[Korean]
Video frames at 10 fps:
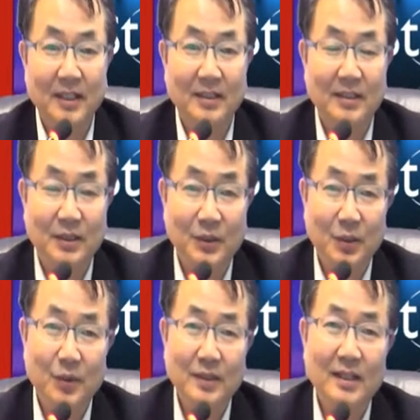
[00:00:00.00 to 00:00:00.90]
같은
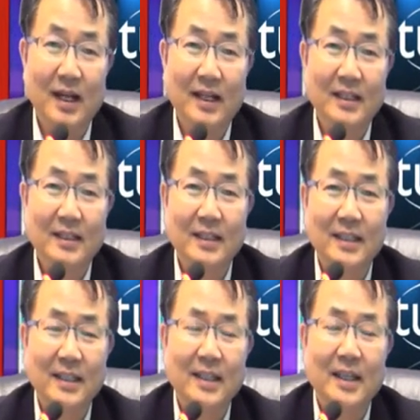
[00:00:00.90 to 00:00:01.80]
좋은
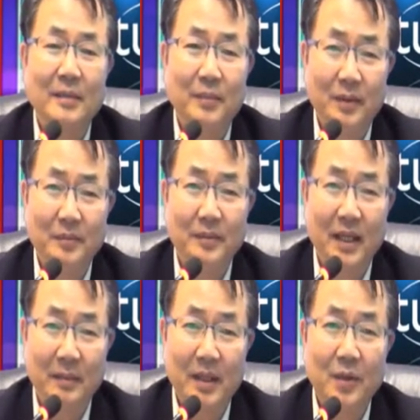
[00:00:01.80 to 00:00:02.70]
강의들이
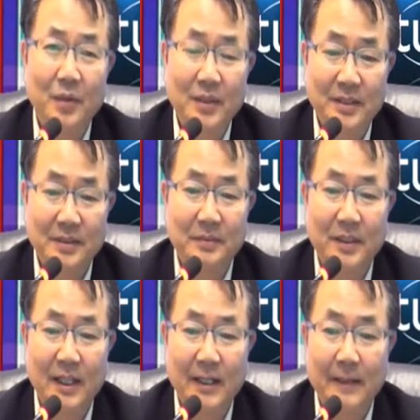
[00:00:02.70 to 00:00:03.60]
범람하고
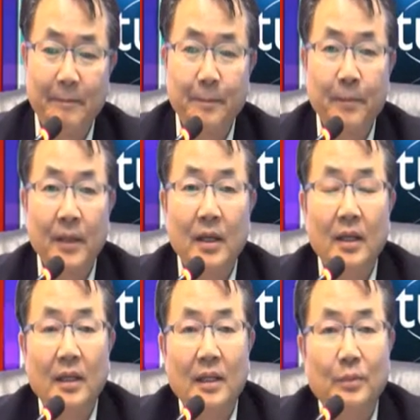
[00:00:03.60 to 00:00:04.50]
있습니다.
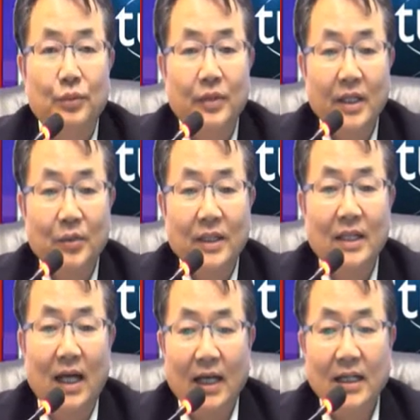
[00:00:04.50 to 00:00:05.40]
불행히도 이
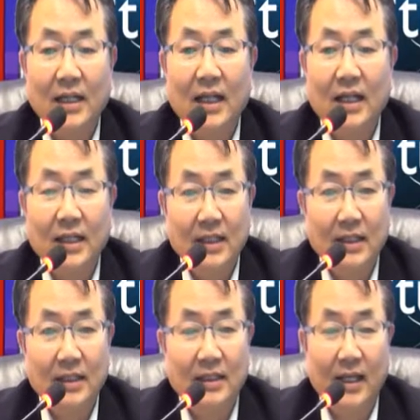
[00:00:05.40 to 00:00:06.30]
강의가
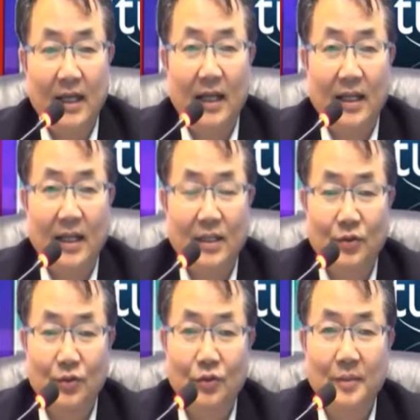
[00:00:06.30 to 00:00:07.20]
있는 대학의
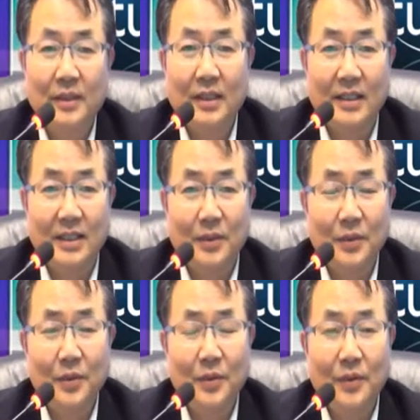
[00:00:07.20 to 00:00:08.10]
수업은 아직도